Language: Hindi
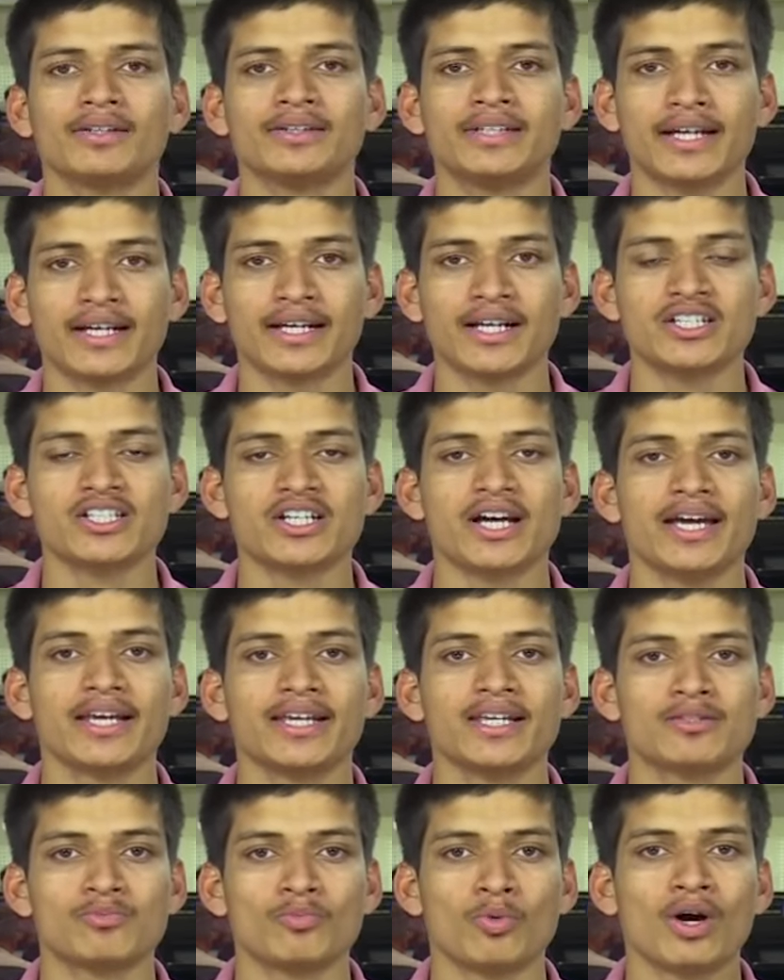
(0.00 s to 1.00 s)
देखना
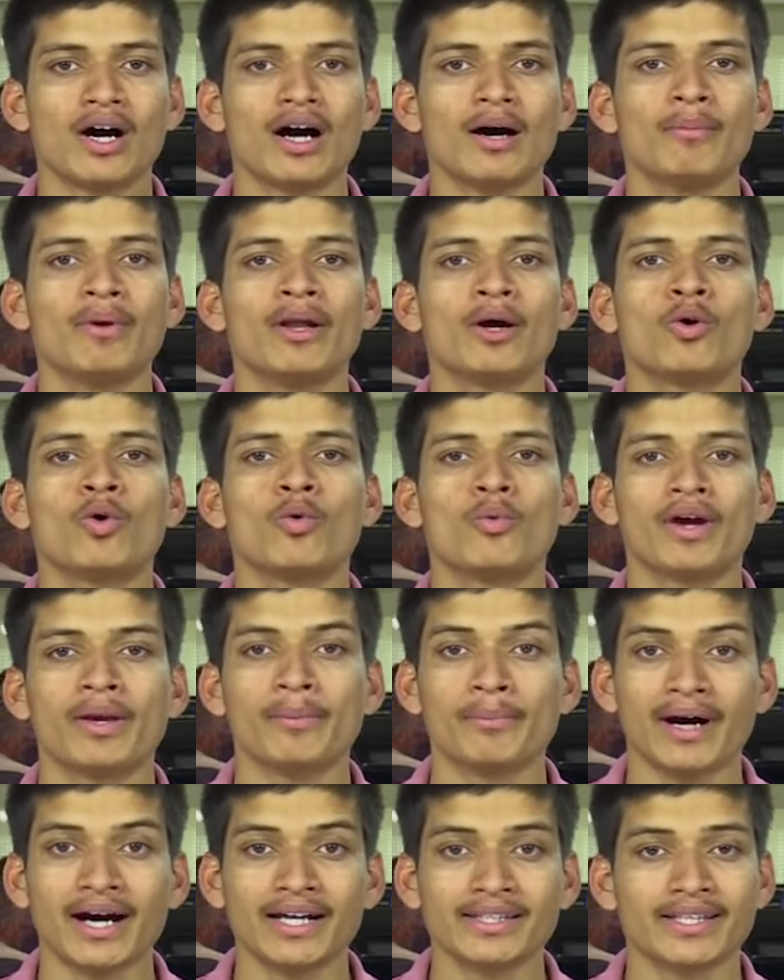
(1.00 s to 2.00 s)
चाहेगी इस मुकाबले को वहीं
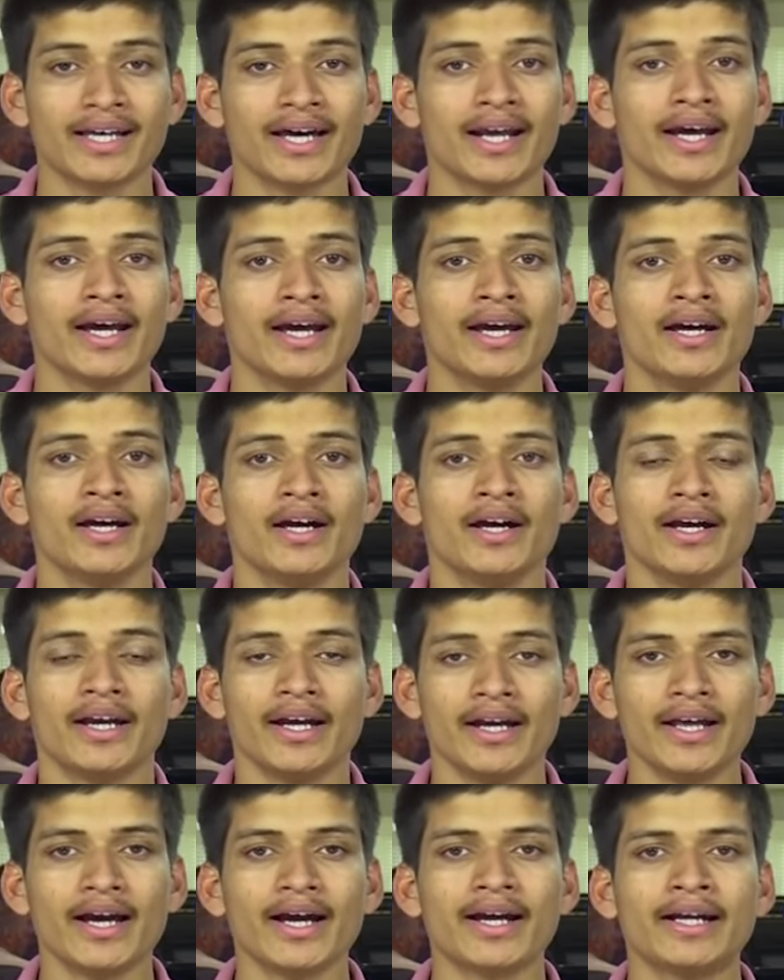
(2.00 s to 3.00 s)
बात करें
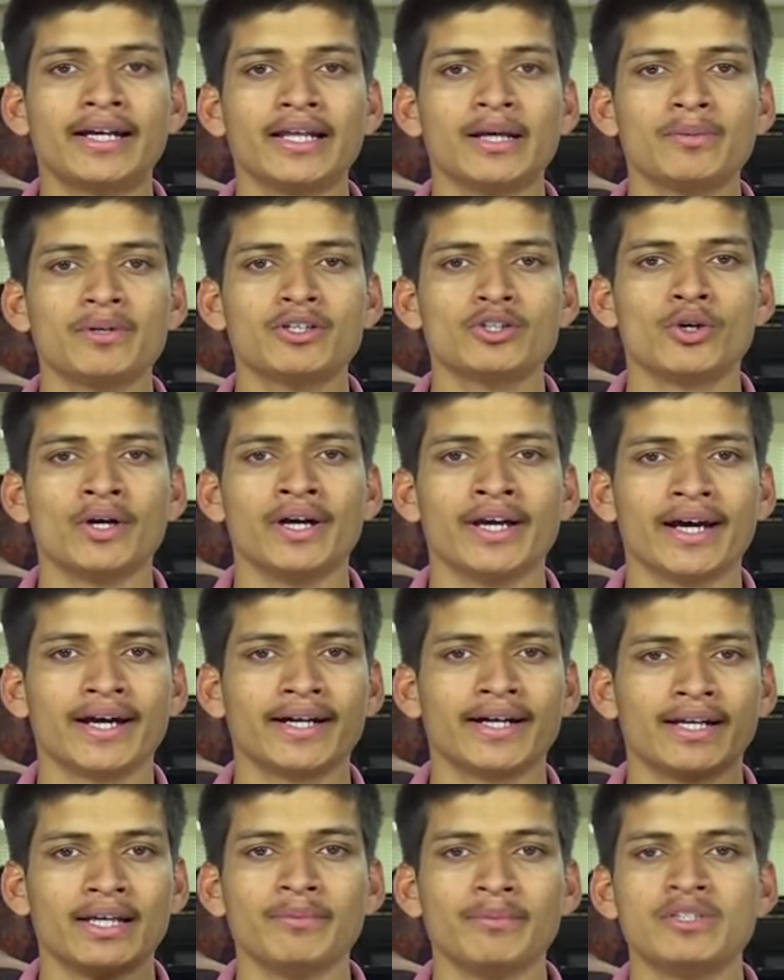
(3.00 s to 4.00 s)
इंडिया की टीम की तो इंडिया
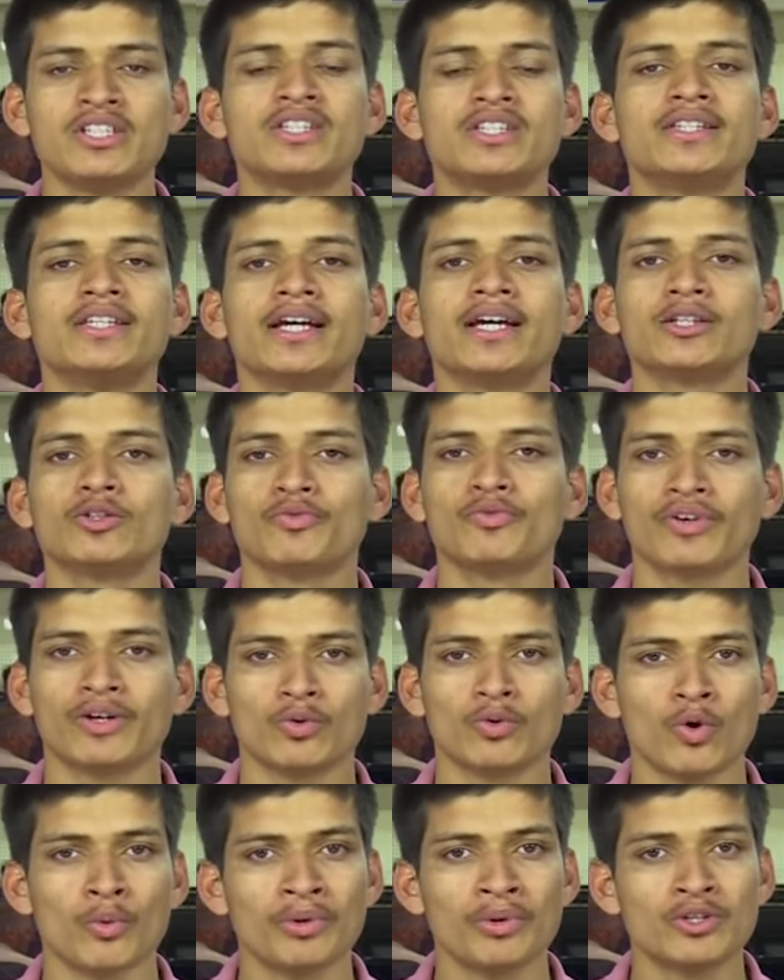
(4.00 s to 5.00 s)
की टीम जीतती है तो फिर
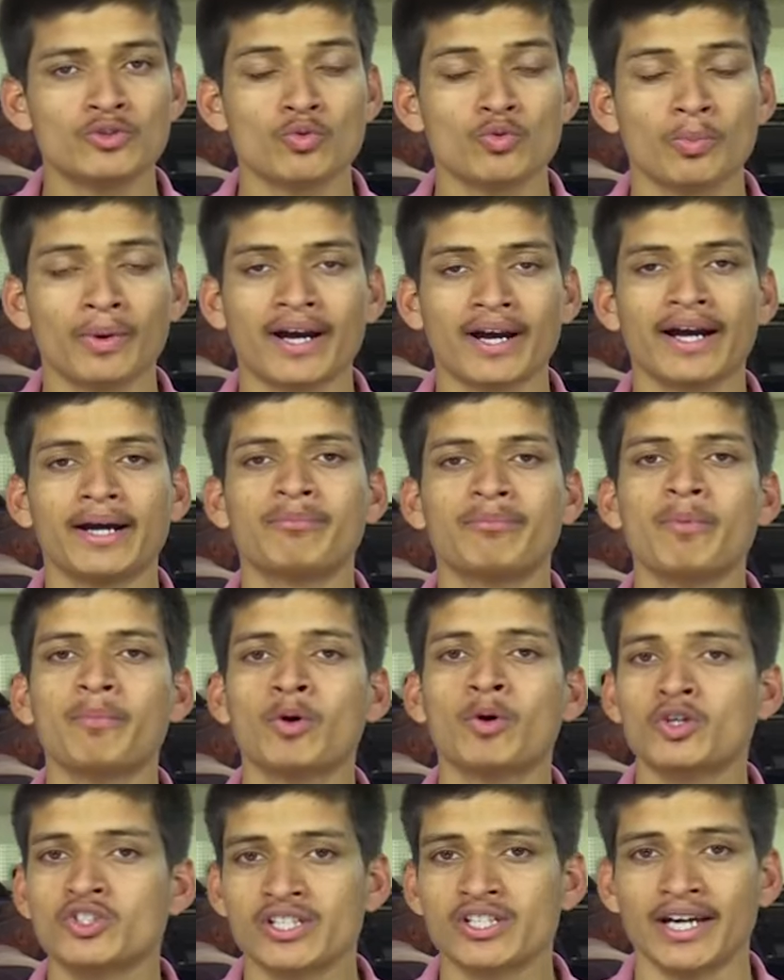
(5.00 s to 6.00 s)
वो भी सुपर एट में
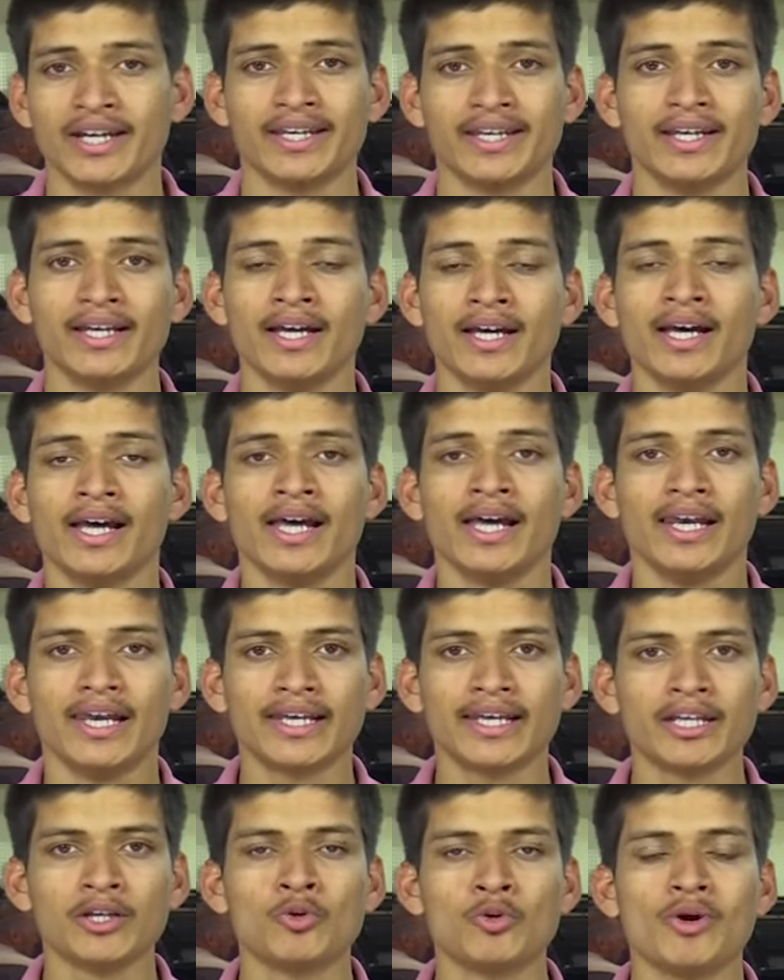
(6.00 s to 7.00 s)
पहुंच जाएगी
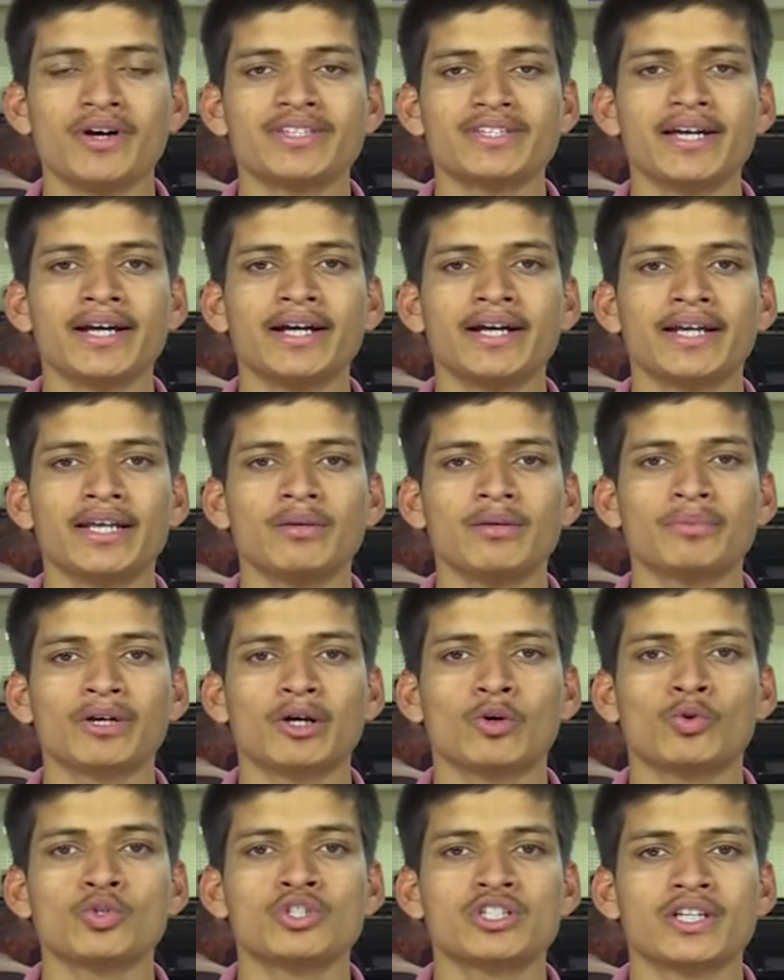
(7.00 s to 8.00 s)
लेकिन यूएसए की टीम के
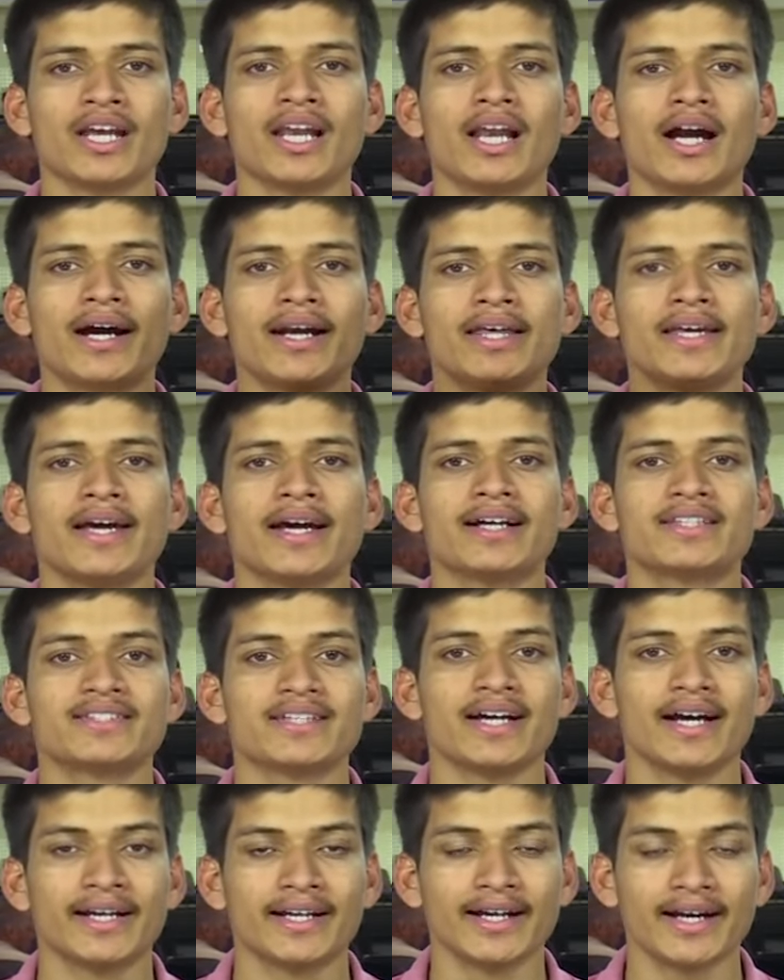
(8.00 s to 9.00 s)
कुछ खिलाड़ी
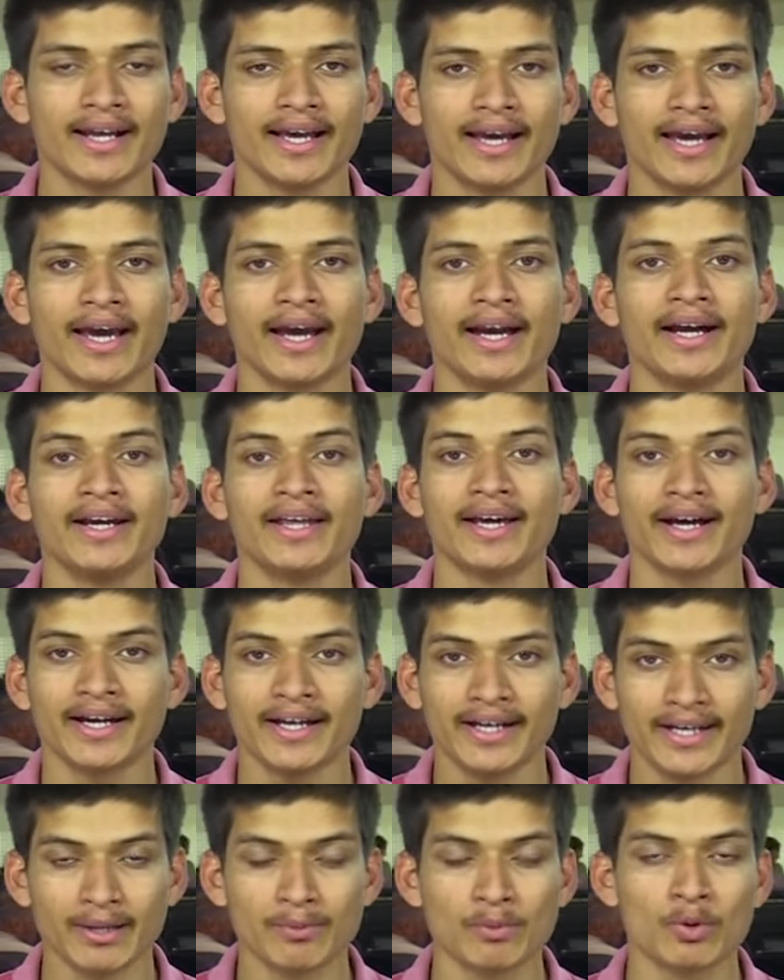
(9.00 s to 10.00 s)
एक्साइटेड हैं इंडिया
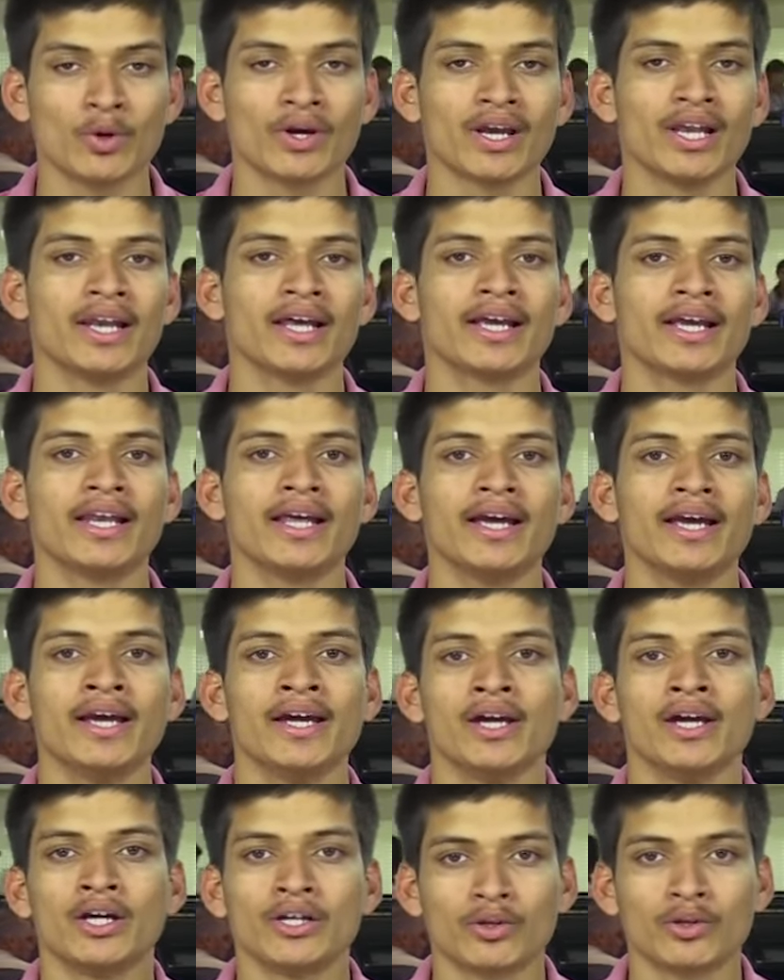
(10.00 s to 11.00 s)
की टीम को खेलने के लिए
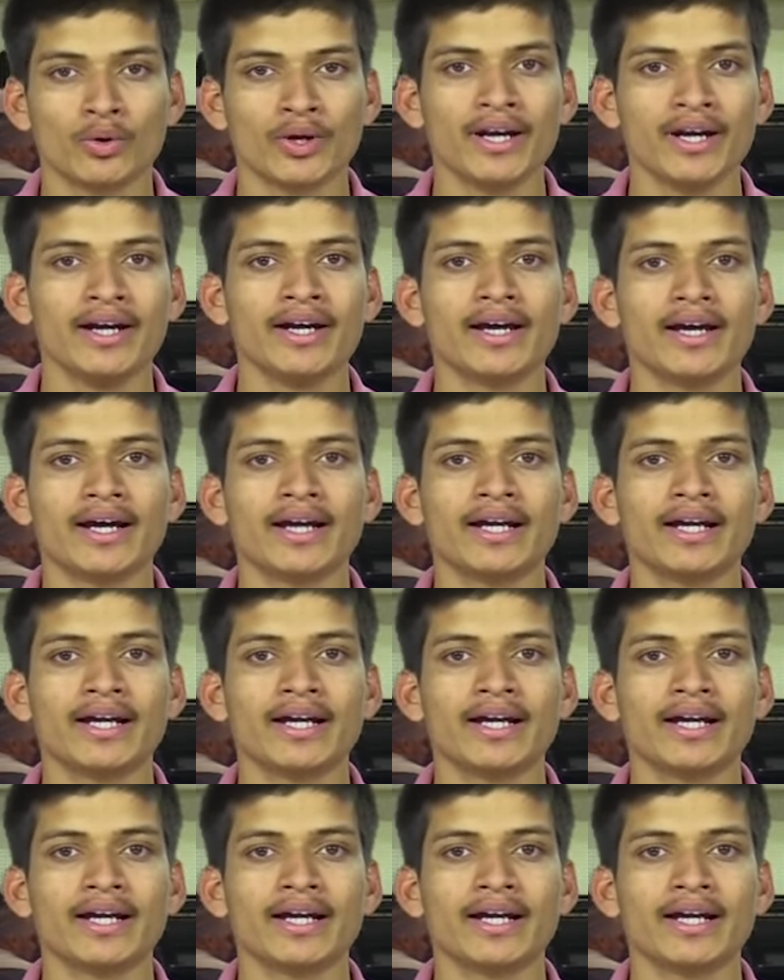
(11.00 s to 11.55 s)
क्योंकि इंडिया